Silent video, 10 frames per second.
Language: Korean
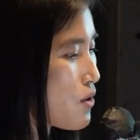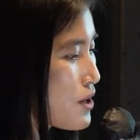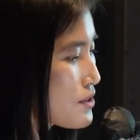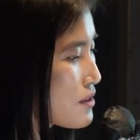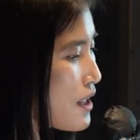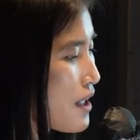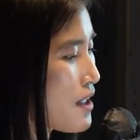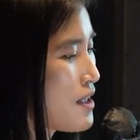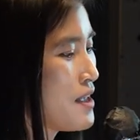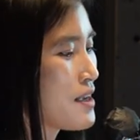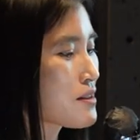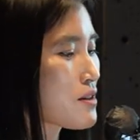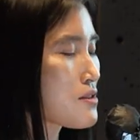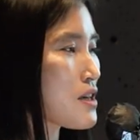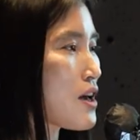것 같은데
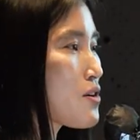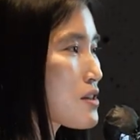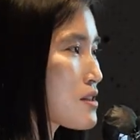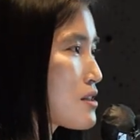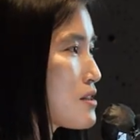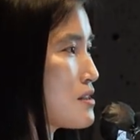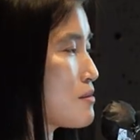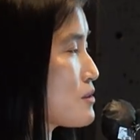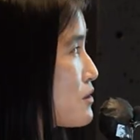그런 제어기를